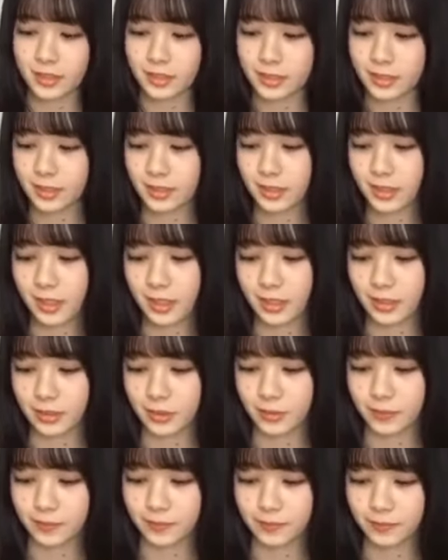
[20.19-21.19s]
次回の
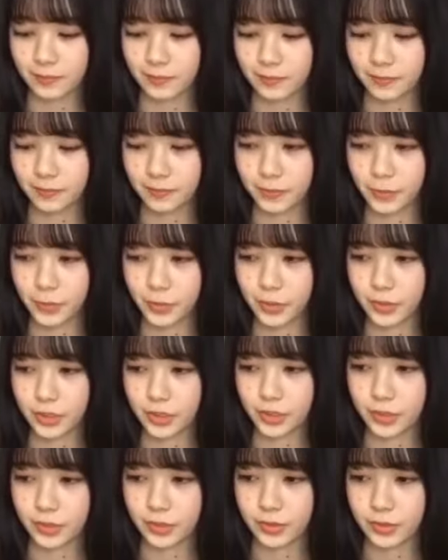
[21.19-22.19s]
うんどう
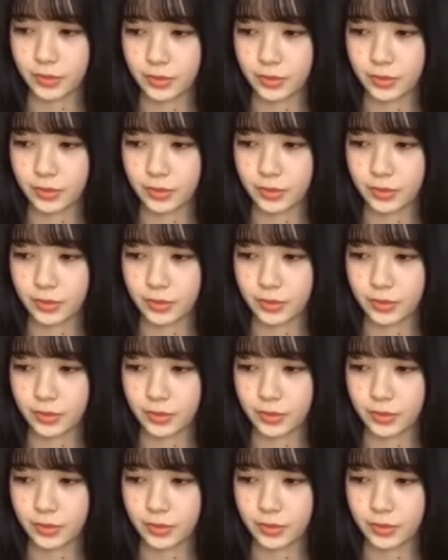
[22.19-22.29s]
しよ